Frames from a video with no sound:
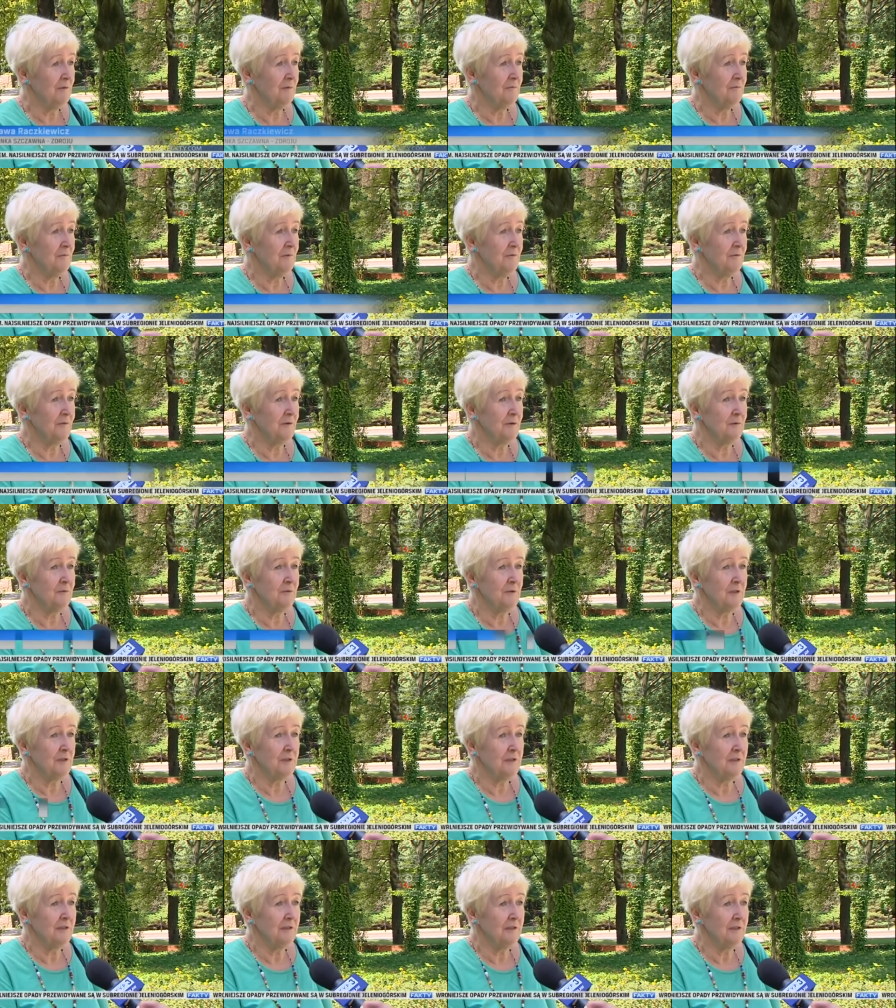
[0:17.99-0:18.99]
mówią,
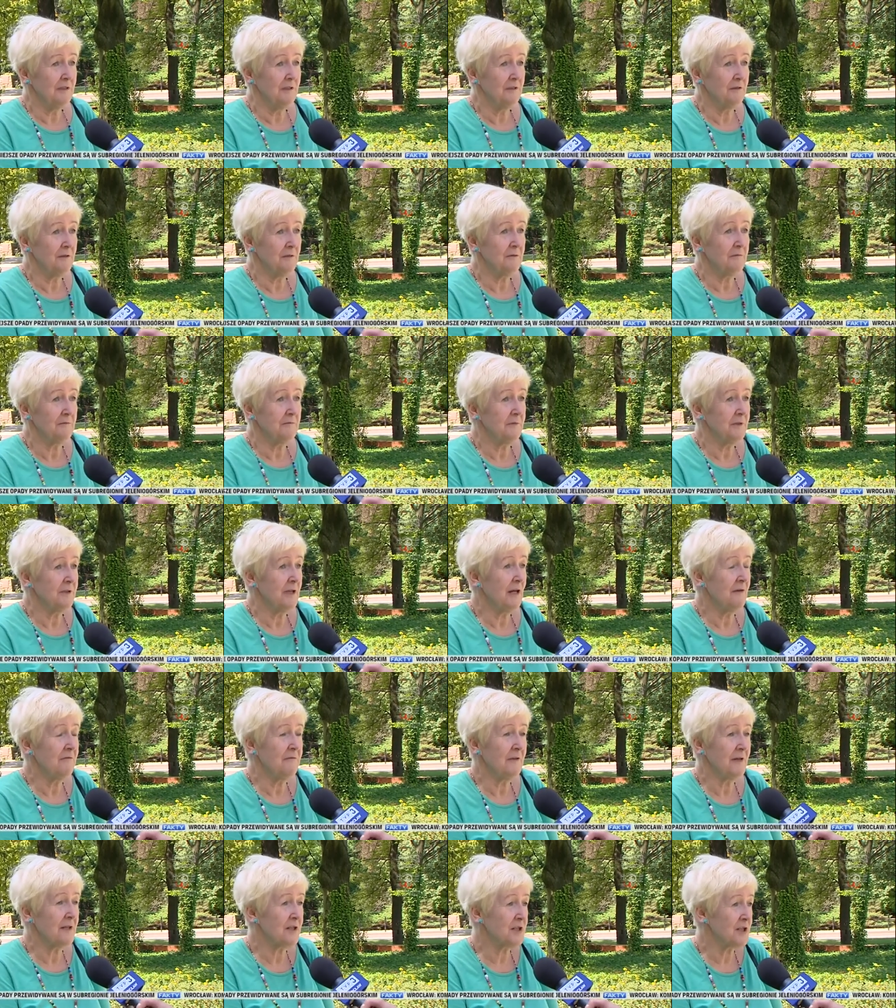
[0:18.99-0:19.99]
y, no
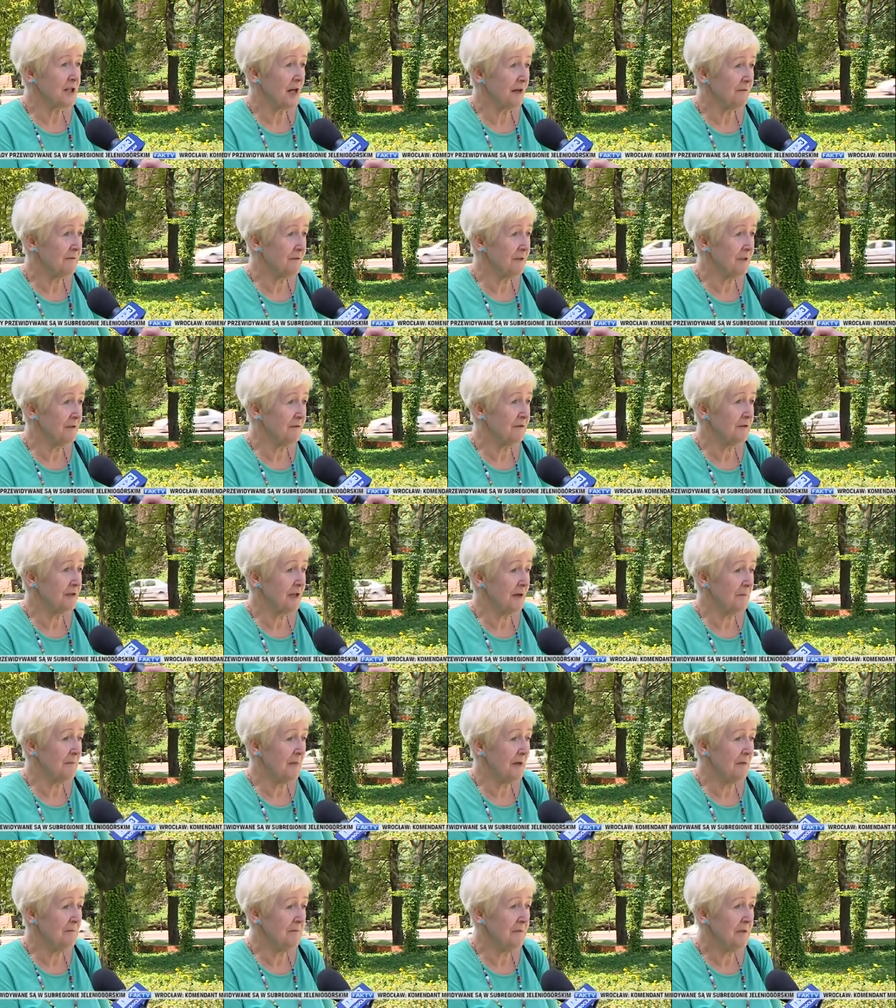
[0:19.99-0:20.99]
ja w Warszawie to
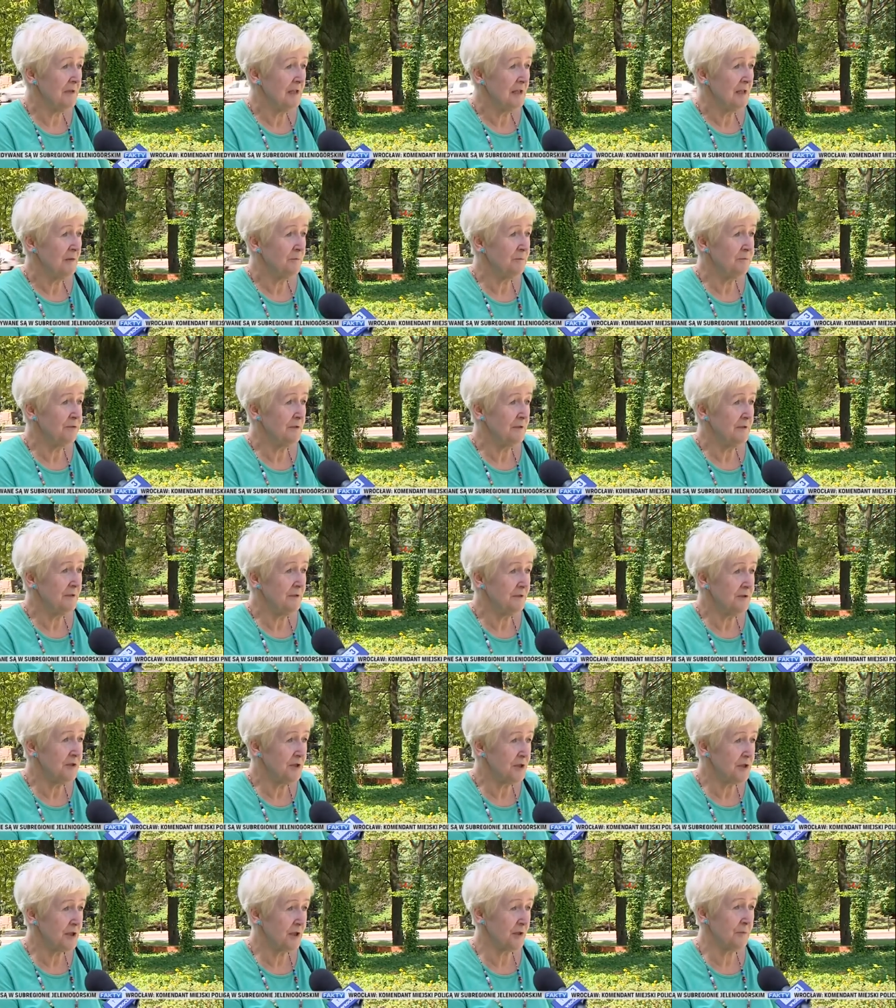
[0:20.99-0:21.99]
ja mam y,
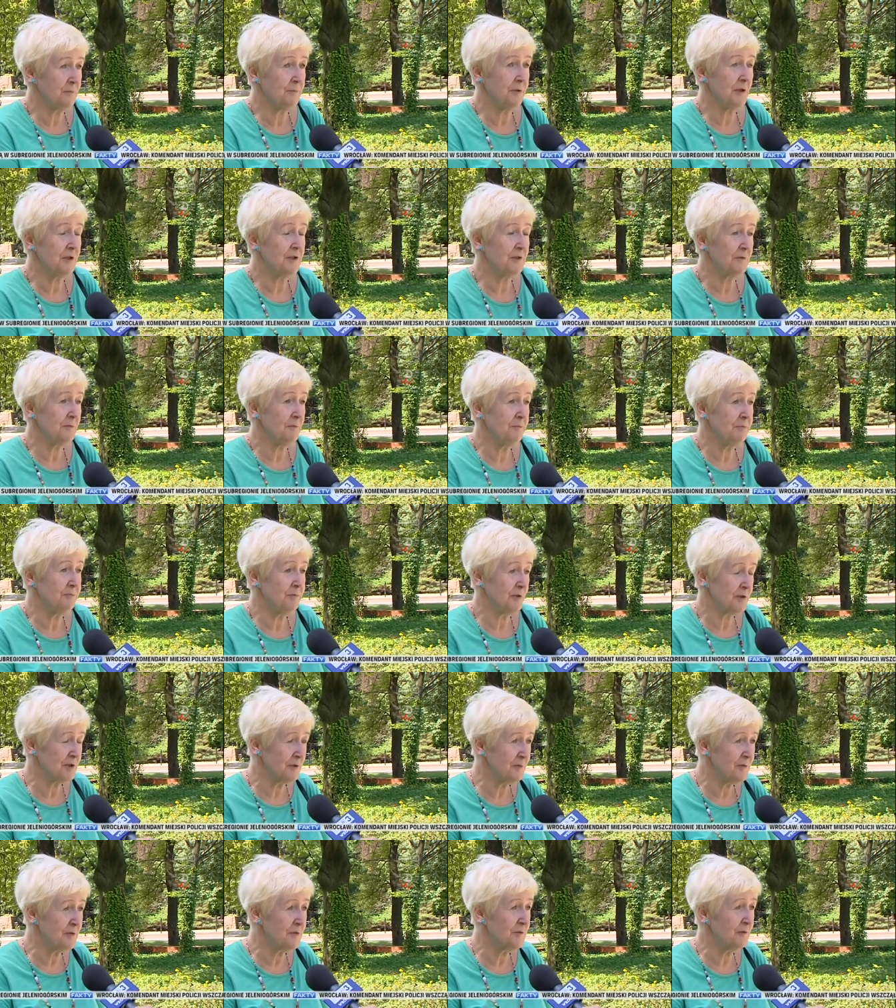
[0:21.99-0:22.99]
ciszej, po,
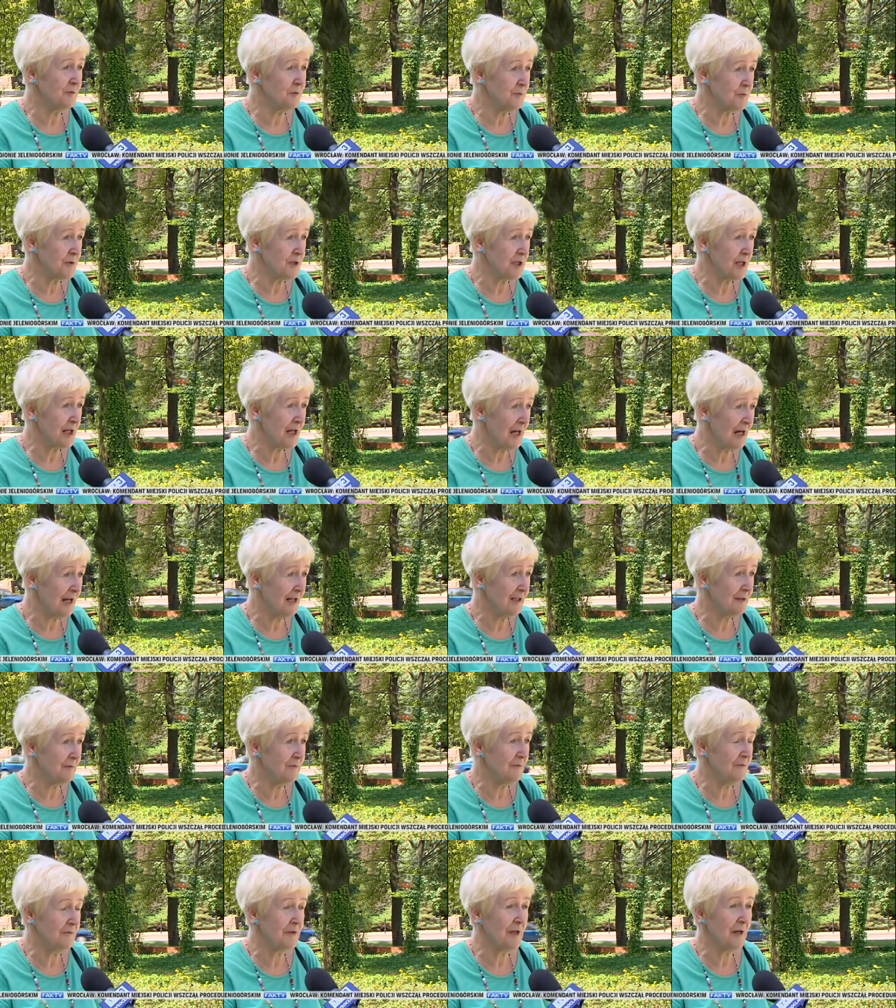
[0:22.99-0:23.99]
po co myśmy tu
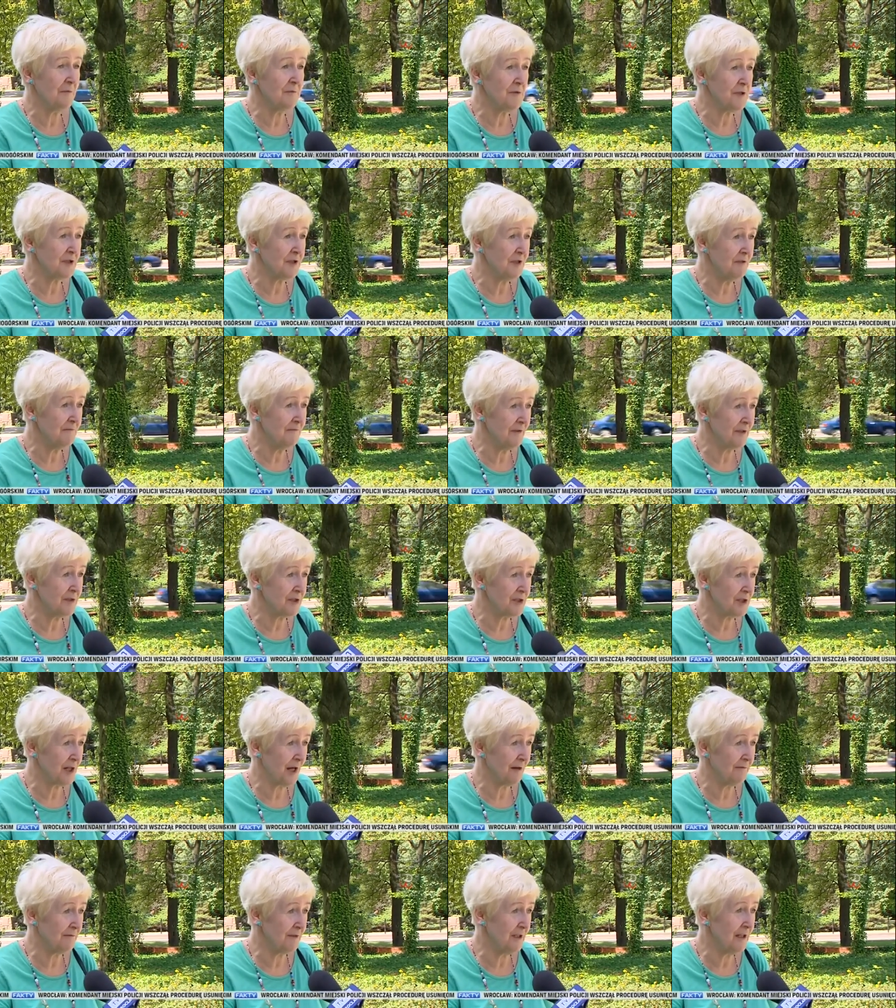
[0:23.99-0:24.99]
przyjechali? Mówi, ja mieszkam w
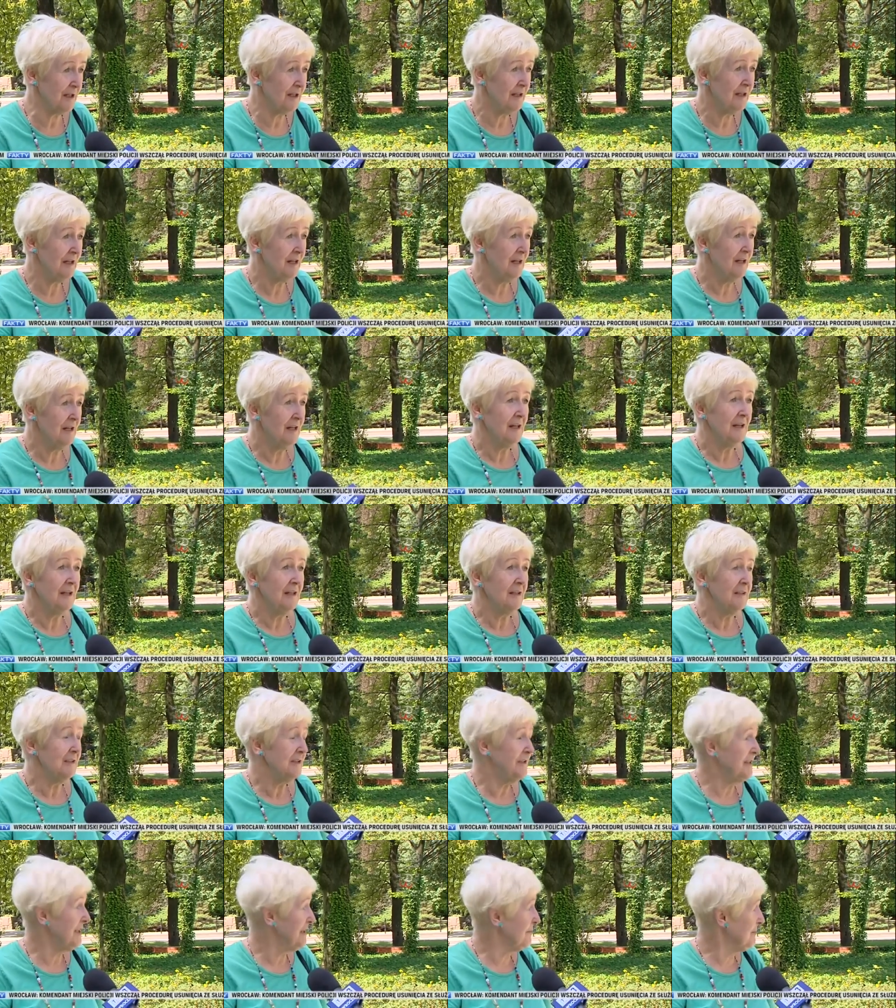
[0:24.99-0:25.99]
Warszawie
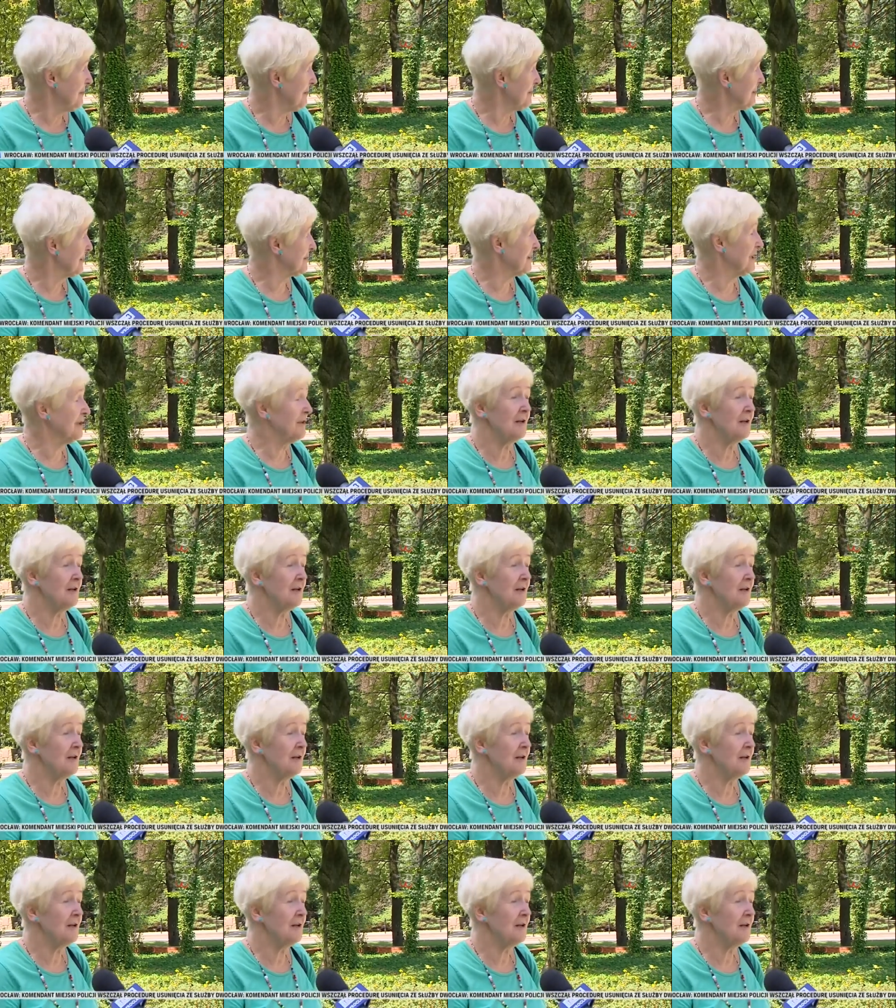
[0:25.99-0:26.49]
i nie ma takiego